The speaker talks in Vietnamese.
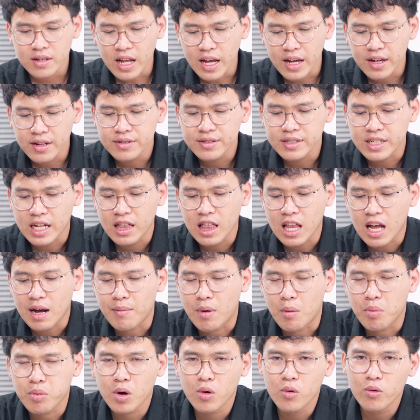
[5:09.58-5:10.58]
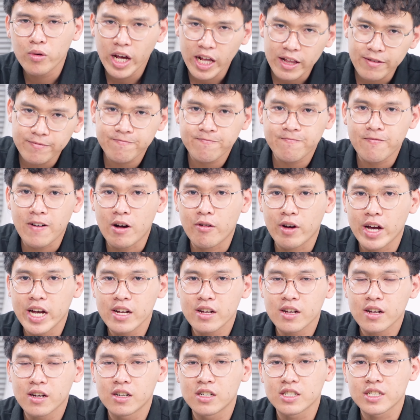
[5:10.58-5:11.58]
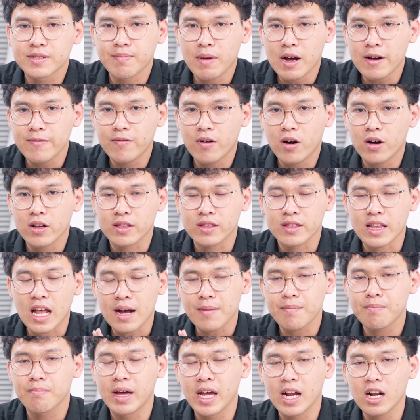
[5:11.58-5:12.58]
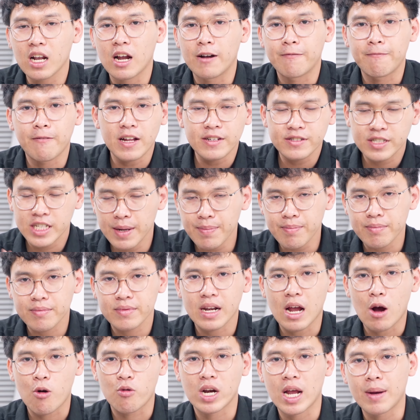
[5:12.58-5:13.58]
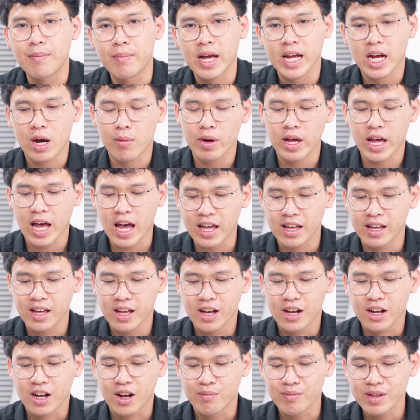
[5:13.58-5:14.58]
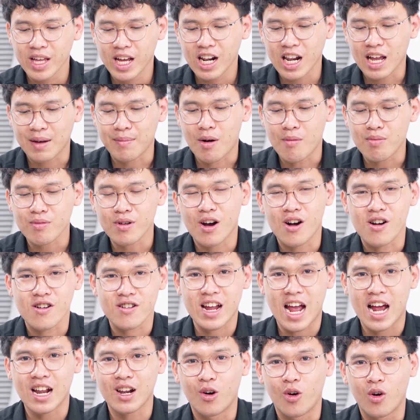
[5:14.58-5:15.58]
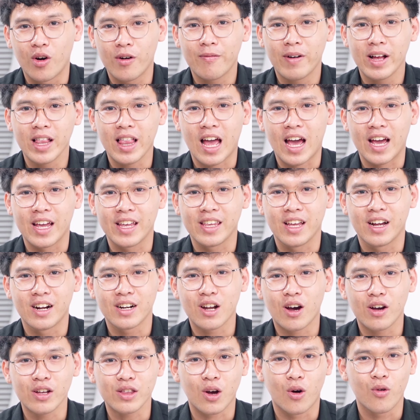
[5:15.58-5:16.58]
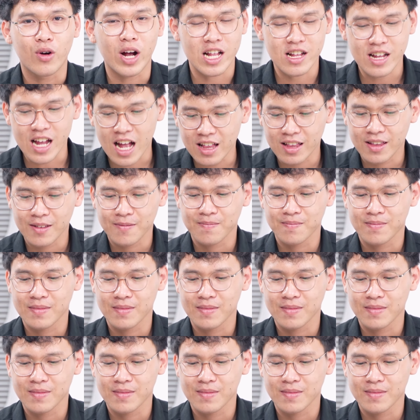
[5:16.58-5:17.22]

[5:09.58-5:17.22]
Đây sẽ là một cú hit vào thị trường smartphone, đặc biệt là flagship đầu năm hai không hai hai, cũng như là một đòn trả đũa với lại những đối thủ cạnh tranh.